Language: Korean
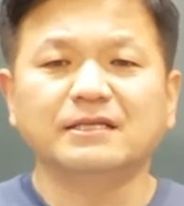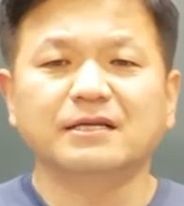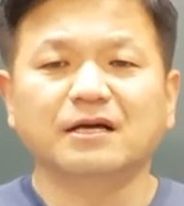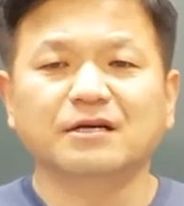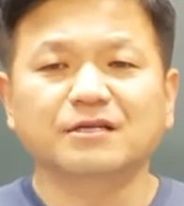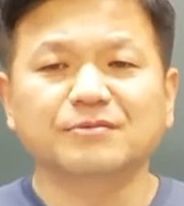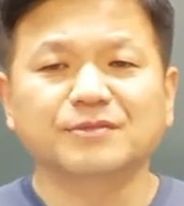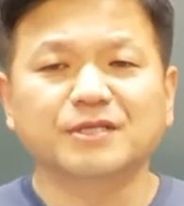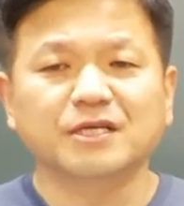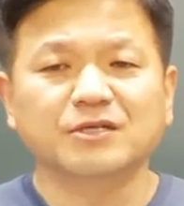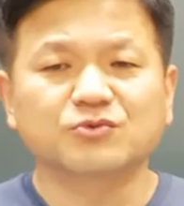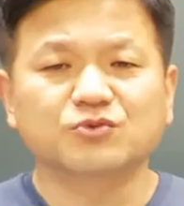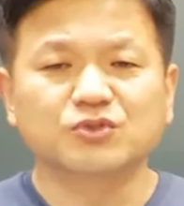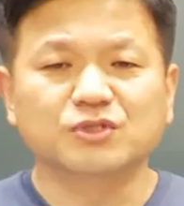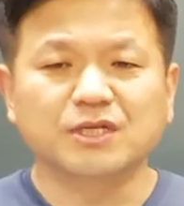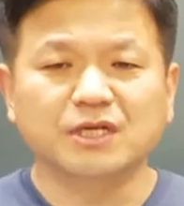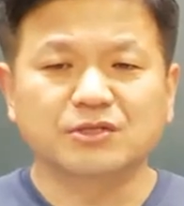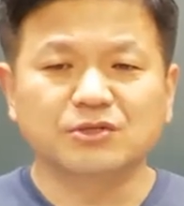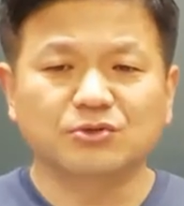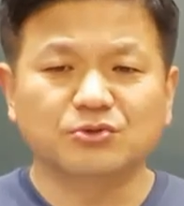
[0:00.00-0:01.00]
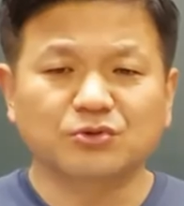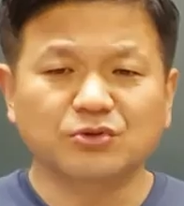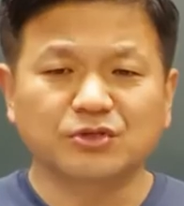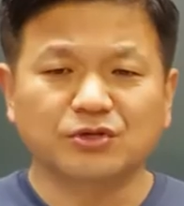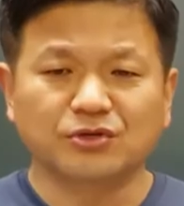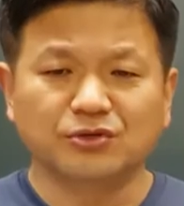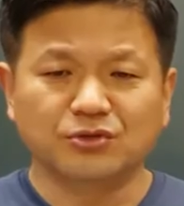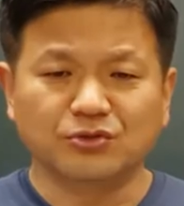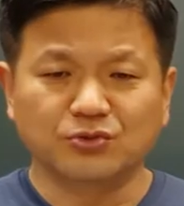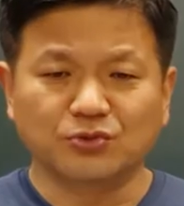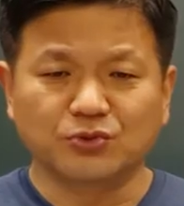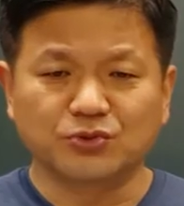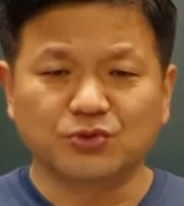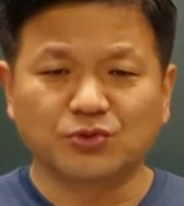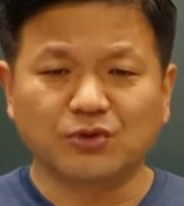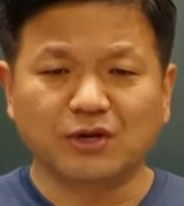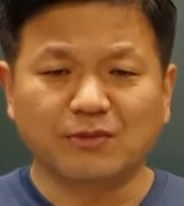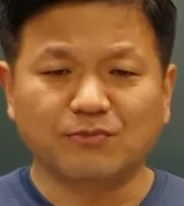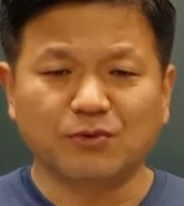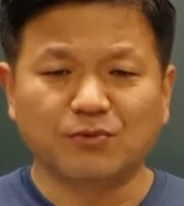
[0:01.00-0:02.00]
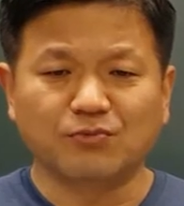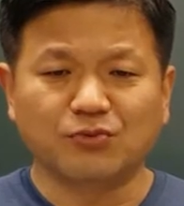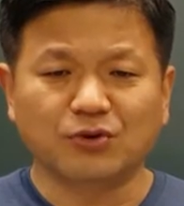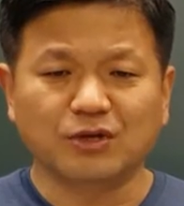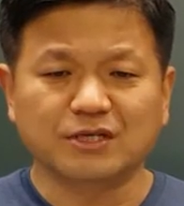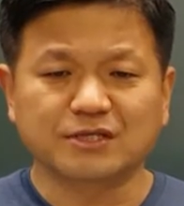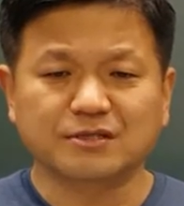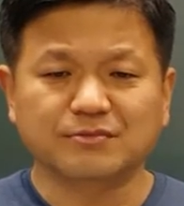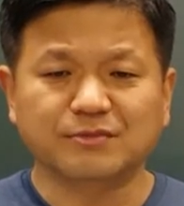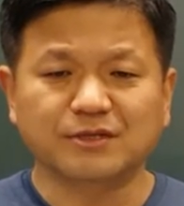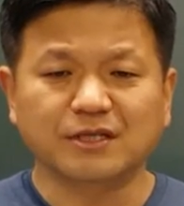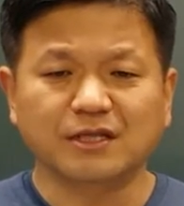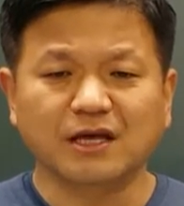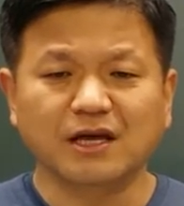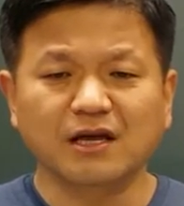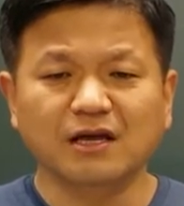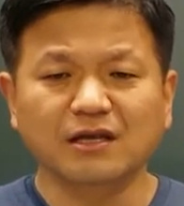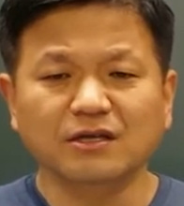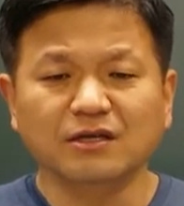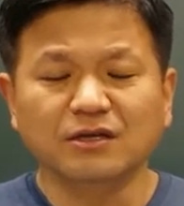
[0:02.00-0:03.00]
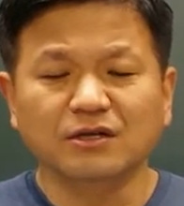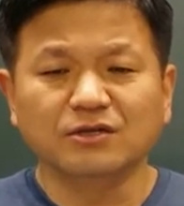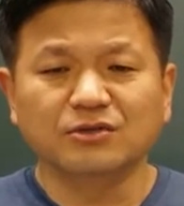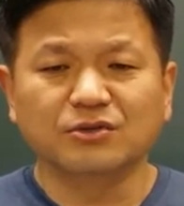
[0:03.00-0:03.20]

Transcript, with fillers: 자, 그럼 이제 구체적으로 전형 요소를 한번 보겠습니다.